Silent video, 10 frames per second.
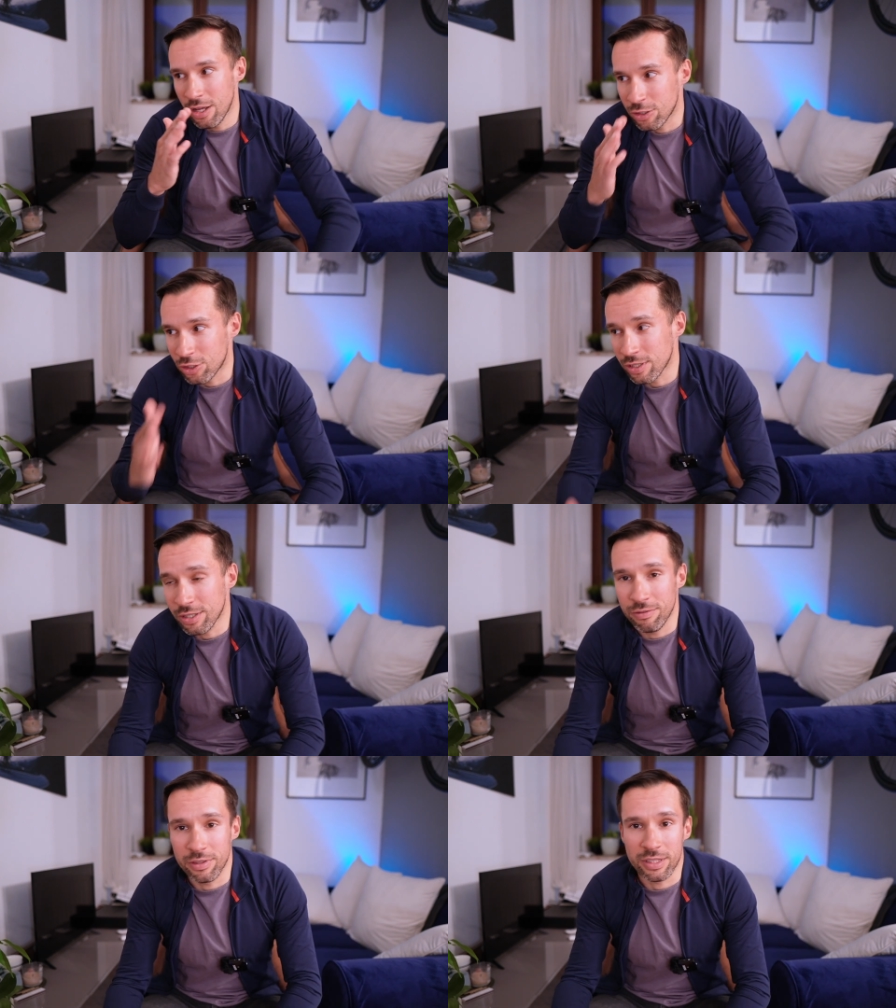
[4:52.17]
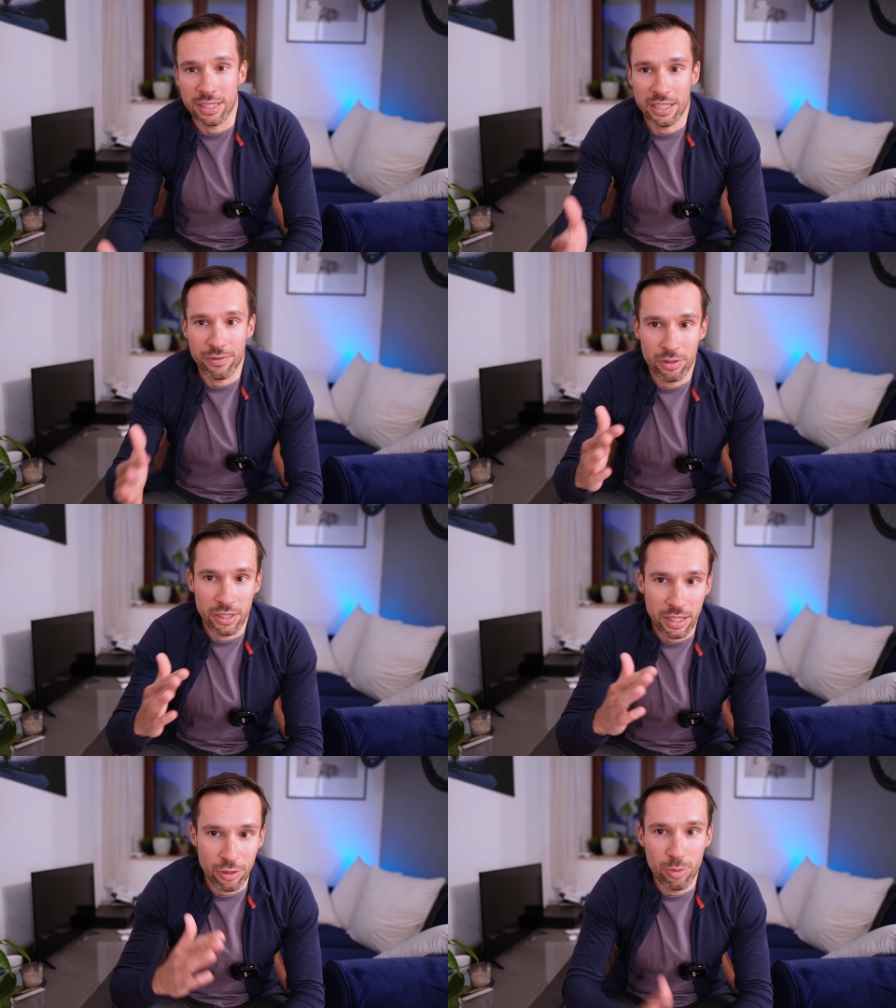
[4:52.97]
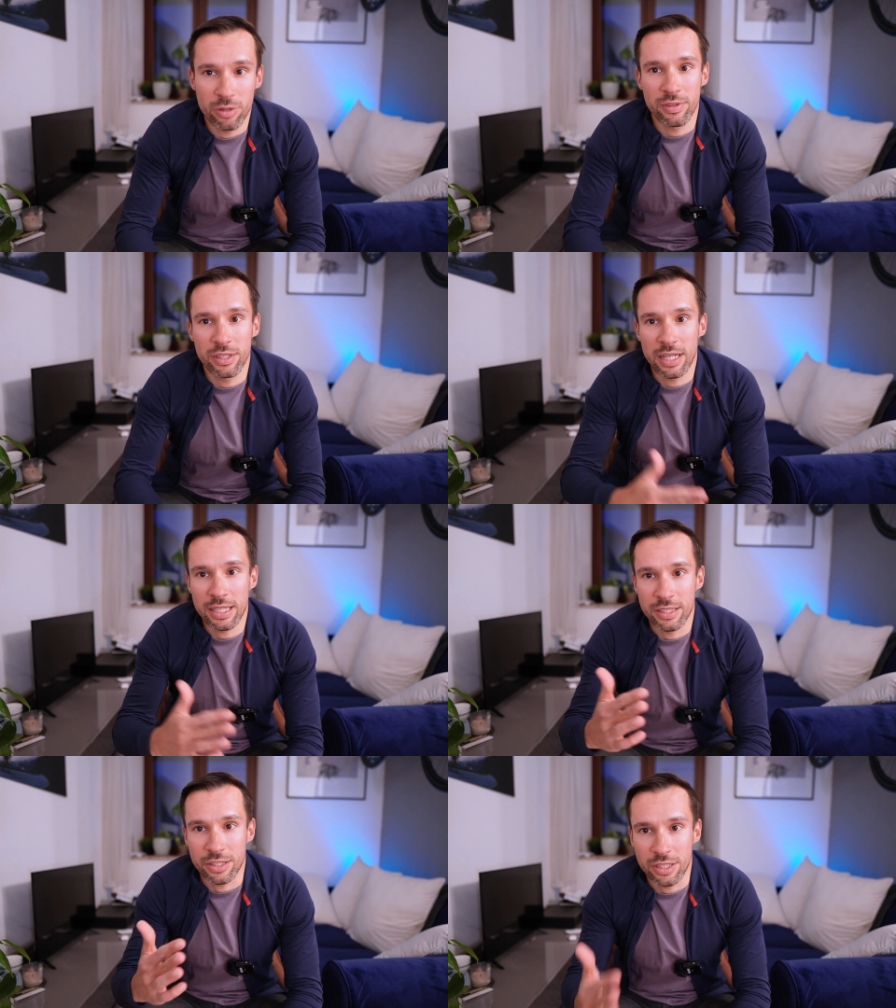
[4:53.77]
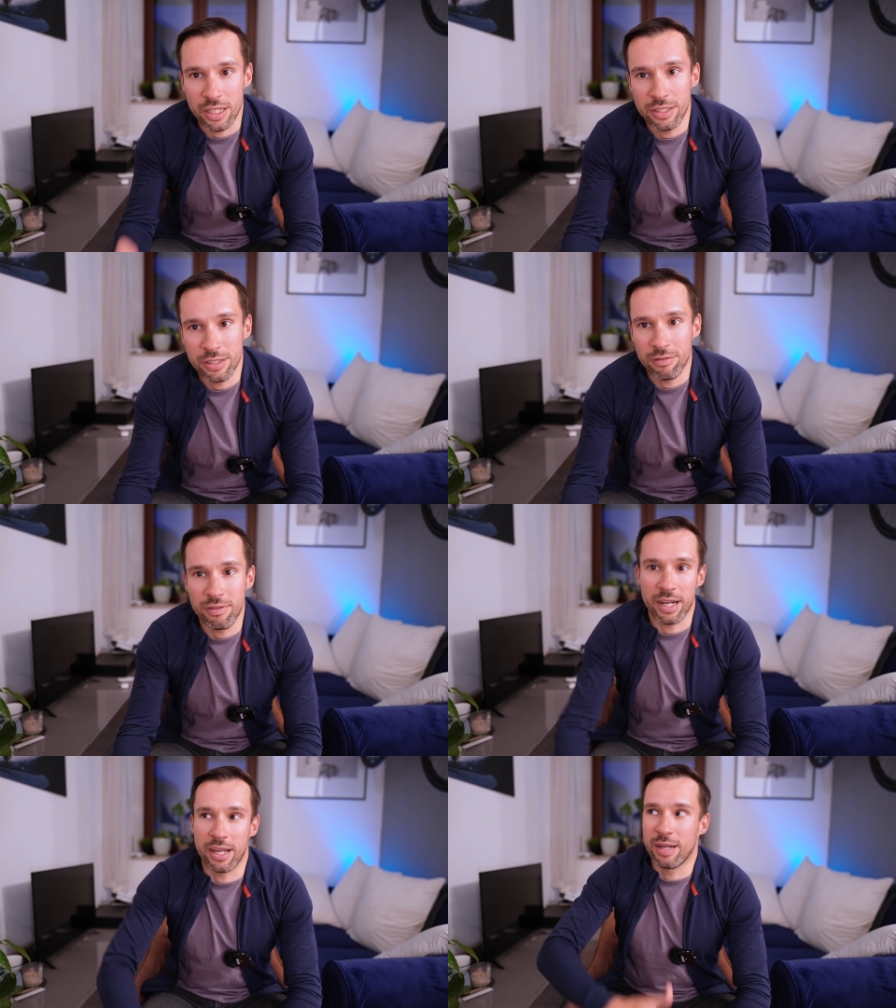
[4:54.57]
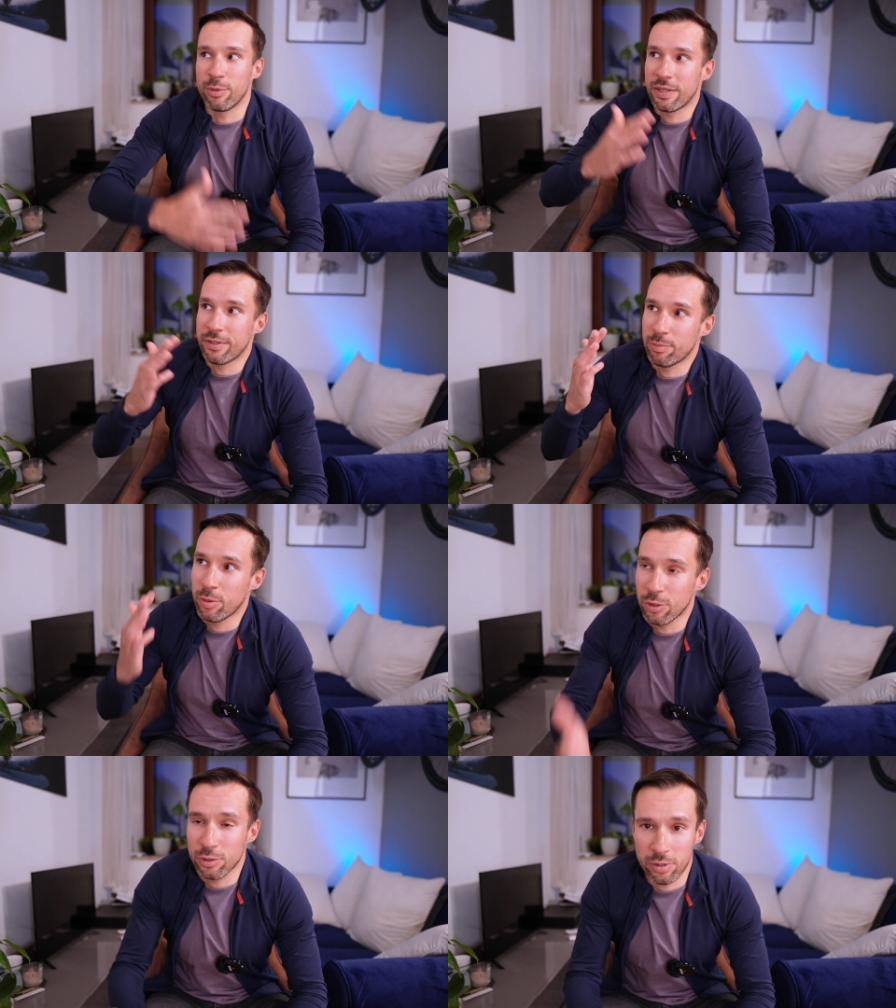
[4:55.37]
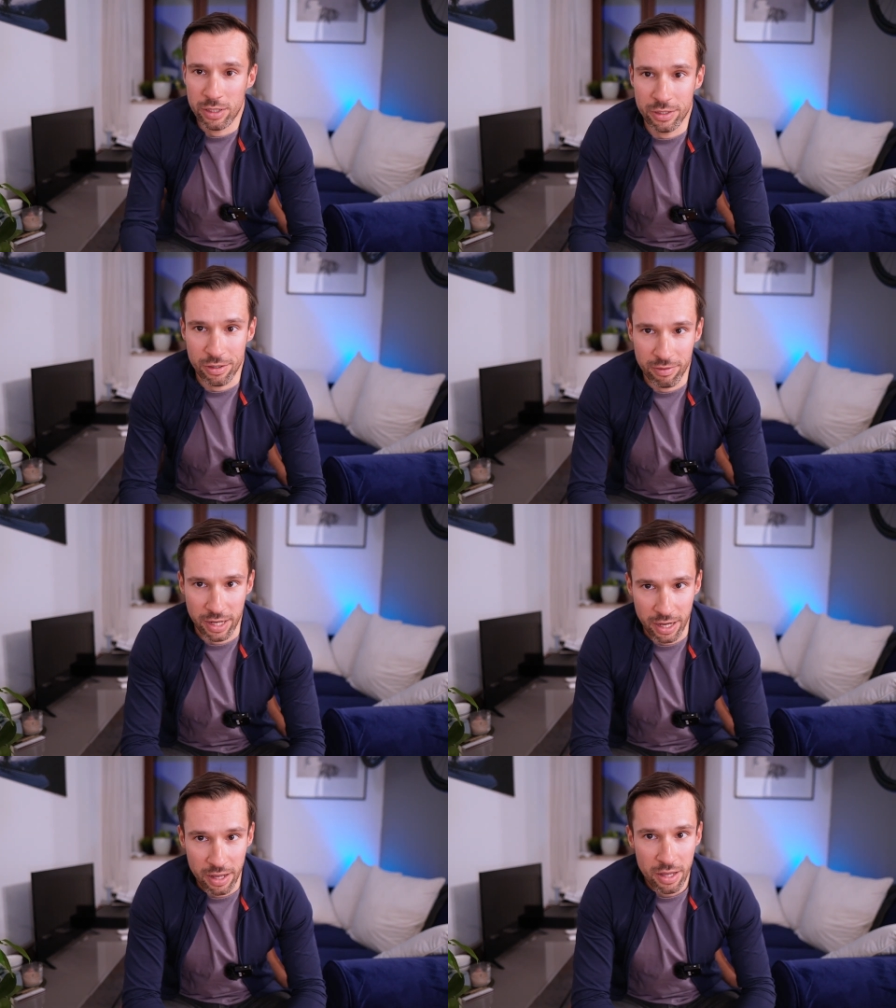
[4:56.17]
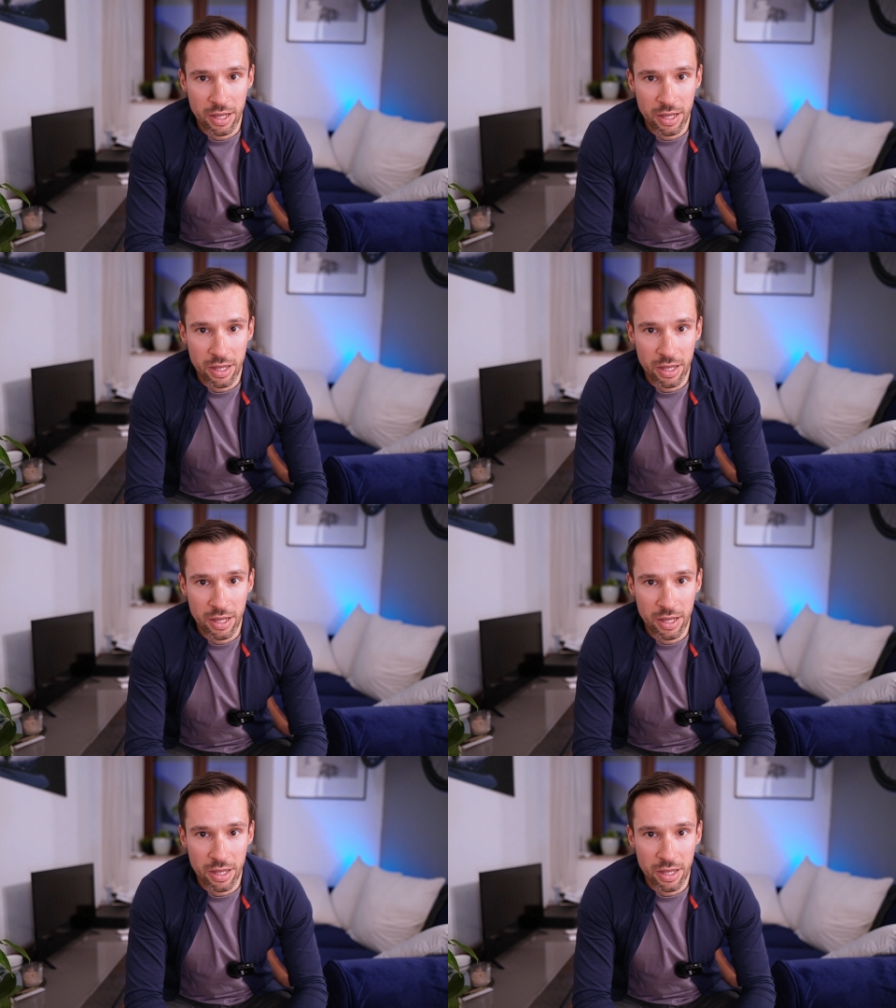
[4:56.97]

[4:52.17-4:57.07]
szosowych nastawionych na dobrą wentylację czy na niską wagę, albo nawet po prostu na niską wagę,